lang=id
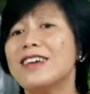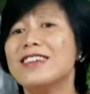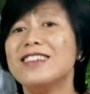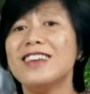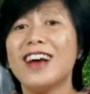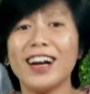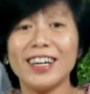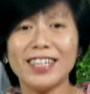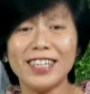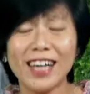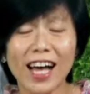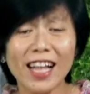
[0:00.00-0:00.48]

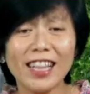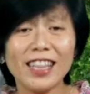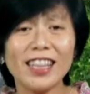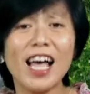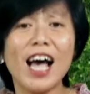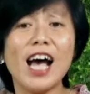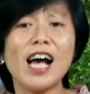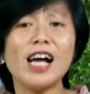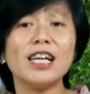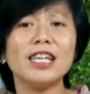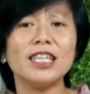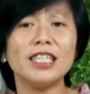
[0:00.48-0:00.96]
yang
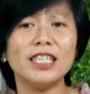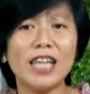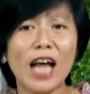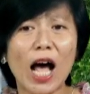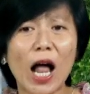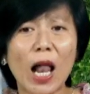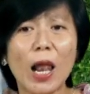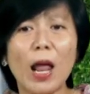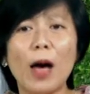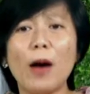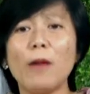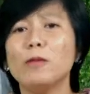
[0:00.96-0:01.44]
datang
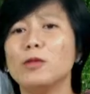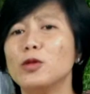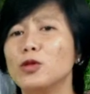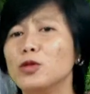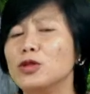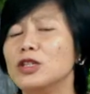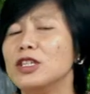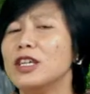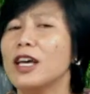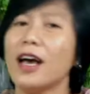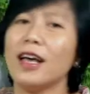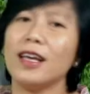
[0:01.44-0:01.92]
dalam
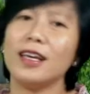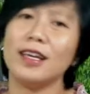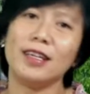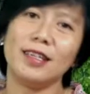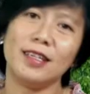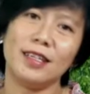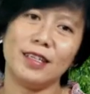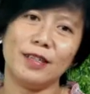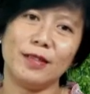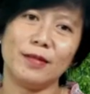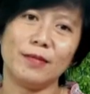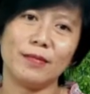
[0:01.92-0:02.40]
dunia
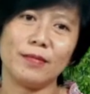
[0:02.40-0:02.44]
ini.